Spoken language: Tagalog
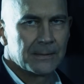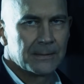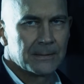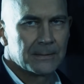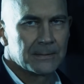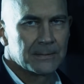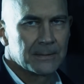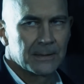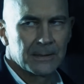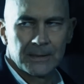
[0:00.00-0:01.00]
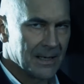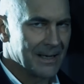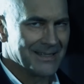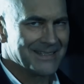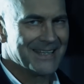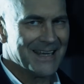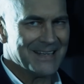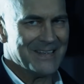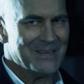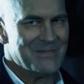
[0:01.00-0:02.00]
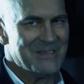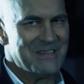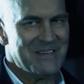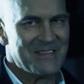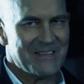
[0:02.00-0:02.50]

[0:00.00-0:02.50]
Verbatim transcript: niya ang pamilya nito kung hindi magsasalita.